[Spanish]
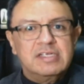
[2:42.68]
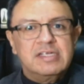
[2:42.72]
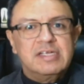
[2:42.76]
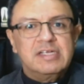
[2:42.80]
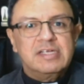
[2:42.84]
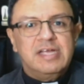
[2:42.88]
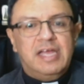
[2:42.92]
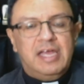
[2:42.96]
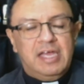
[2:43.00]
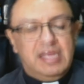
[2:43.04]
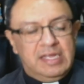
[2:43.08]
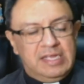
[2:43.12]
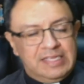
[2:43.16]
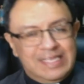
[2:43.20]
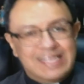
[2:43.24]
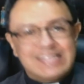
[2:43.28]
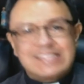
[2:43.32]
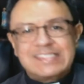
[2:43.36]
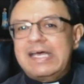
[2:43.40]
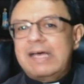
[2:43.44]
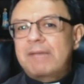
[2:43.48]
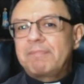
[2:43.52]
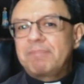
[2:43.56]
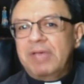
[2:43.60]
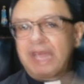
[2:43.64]
eh,
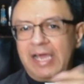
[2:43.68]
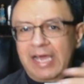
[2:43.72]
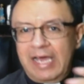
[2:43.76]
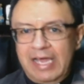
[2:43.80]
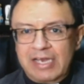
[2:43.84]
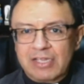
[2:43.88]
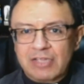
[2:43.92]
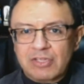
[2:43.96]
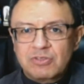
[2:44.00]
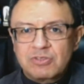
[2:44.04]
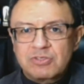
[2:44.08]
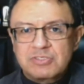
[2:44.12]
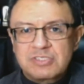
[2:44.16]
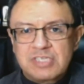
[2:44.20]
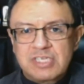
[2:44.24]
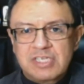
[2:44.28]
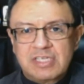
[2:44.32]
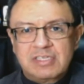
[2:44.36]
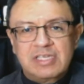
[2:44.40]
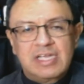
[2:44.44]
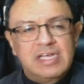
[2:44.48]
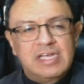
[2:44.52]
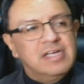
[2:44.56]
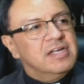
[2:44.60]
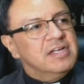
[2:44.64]
desapegarnos,
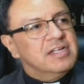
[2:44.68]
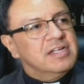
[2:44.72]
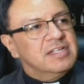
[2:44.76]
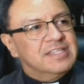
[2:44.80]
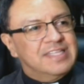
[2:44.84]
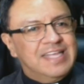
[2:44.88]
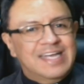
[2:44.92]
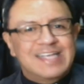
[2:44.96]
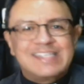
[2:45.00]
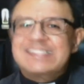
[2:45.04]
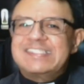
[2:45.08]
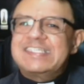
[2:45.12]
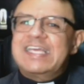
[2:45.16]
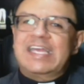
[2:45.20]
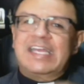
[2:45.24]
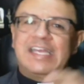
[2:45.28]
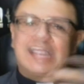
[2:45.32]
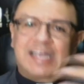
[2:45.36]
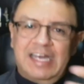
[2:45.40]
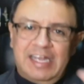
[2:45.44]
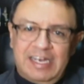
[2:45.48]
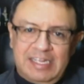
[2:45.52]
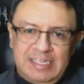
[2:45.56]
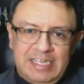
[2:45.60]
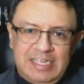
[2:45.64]
sin
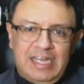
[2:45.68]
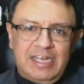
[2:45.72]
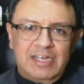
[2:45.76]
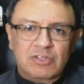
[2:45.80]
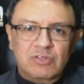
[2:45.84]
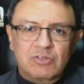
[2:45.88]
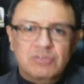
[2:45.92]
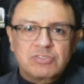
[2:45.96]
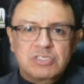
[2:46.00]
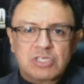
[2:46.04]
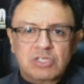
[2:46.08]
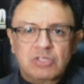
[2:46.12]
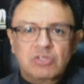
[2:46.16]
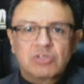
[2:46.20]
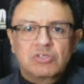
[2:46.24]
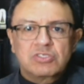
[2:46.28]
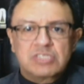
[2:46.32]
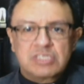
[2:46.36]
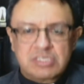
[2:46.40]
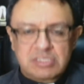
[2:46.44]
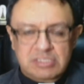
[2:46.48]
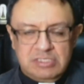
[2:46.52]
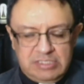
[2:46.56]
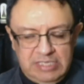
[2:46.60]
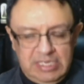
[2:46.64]
desencarnarnos, sino
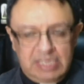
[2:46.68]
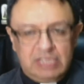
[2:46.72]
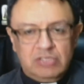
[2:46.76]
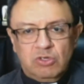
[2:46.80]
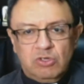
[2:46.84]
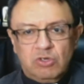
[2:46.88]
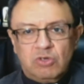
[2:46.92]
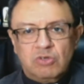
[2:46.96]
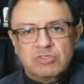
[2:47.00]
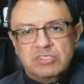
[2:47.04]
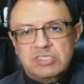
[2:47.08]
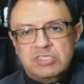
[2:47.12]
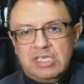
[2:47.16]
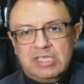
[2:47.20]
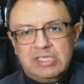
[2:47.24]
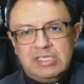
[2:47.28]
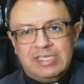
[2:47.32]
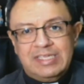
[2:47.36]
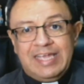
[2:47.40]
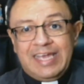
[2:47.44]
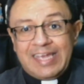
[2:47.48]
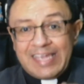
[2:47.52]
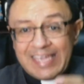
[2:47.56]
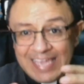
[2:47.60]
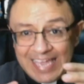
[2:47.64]
siendo conscientes
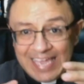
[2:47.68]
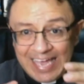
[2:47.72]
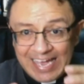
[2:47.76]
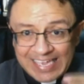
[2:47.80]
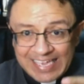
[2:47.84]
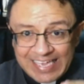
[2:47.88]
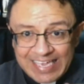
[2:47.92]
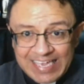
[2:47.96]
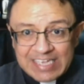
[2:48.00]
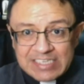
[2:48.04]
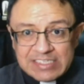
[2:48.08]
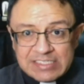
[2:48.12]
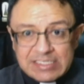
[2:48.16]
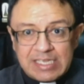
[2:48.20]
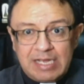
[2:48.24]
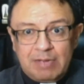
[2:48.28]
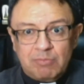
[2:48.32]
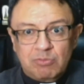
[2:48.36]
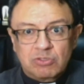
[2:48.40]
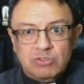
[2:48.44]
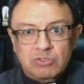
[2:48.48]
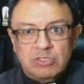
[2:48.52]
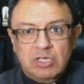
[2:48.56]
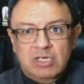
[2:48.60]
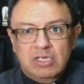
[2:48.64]
de que aquí
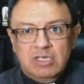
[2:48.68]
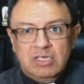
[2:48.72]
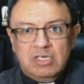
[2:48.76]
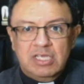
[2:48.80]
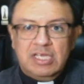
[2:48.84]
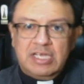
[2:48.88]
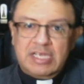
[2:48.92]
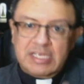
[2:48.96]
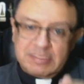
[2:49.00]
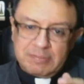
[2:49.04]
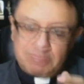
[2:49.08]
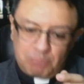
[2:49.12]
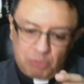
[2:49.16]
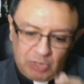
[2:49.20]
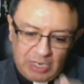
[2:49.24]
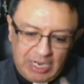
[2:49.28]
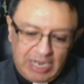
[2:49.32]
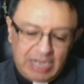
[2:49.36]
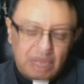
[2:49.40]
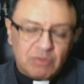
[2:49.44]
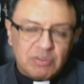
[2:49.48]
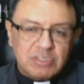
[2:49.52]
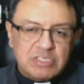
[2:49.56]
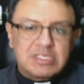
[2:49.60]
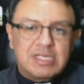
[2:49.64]
estamos y que por
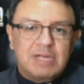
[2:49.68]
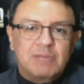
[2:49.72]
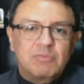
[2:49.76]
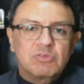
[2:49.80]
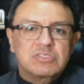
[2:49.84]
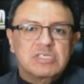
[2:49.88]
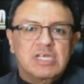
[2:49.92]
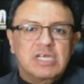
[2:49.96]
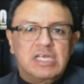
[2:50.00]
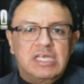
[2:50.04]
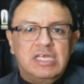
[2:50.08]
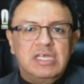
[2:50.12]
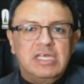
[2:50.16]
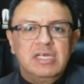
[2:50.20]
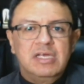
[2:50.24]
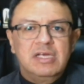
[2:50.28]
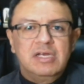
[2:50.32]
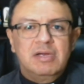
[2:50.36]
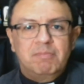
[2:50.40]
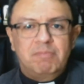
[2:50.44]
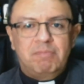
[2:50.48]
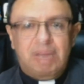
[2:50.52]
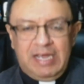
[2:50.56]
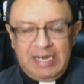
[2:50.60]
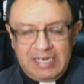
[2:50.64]
algo estamos aquí
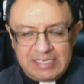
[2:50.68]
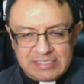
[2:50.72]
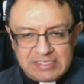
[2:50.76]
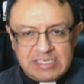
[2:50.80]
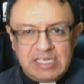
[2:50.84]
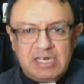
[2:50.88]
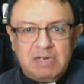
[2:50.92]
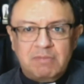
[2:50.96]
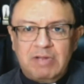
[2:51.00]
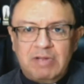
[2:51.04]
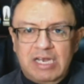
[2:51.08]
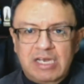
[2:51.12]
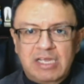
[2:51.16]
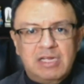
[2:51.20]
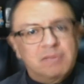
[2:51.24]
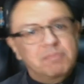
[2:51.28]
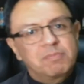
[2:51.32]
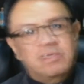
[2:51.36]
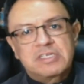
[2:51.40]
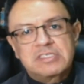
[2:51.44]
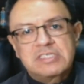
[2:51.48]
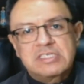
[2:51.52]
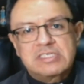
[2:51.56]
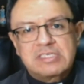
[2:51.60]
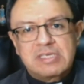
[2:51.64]
para hacer valer
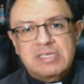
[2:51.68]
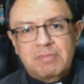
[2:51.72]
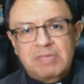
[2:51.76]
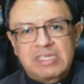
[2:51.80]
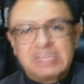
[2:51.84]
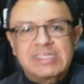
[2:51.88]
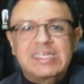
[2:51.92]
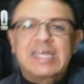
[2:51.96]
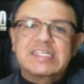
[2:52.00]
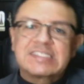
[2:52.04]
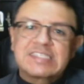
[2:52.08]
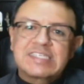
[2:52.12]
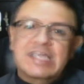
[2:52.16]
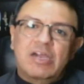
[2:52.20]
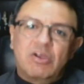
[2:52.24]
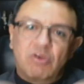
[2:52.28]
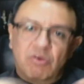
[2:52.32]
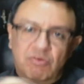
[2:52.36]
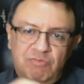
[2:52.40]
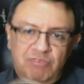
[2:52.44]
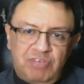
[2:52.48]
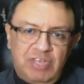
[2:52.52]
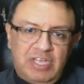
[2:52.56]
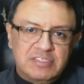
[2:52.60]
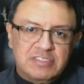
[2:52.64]
precisamente esa
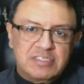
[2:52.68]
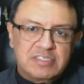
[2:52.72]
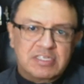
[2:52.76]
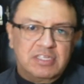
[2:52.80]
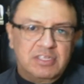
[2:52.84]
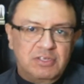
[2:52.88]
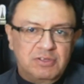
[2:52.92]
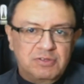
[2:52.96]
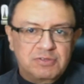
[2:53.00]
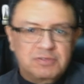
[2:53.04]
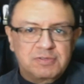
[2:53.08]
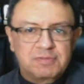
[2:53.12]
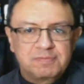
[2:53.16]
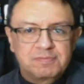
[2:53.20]
confianza en Dios.